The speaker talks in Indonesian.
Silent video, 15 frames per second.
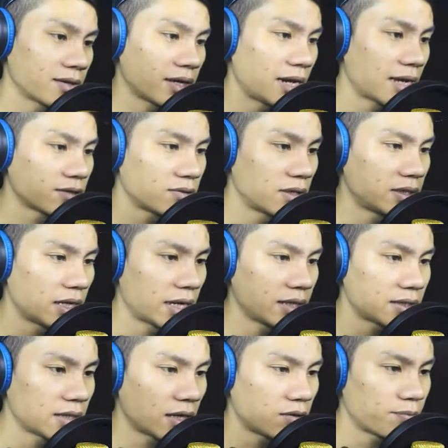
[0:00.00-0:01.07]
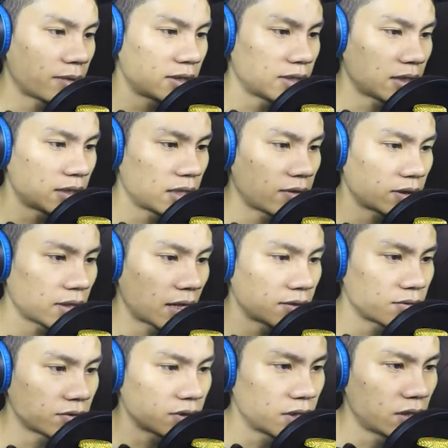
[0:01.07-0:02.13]
oke langsung aja guys aku panjat lewat
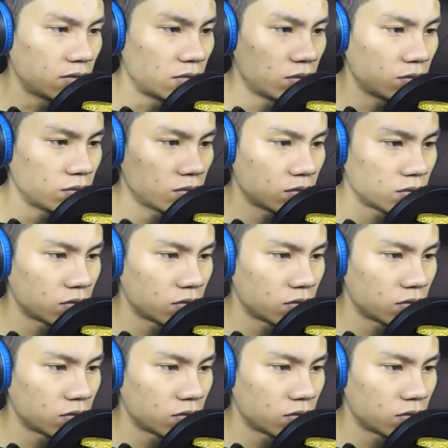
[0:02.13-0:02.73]
kasur sini dulu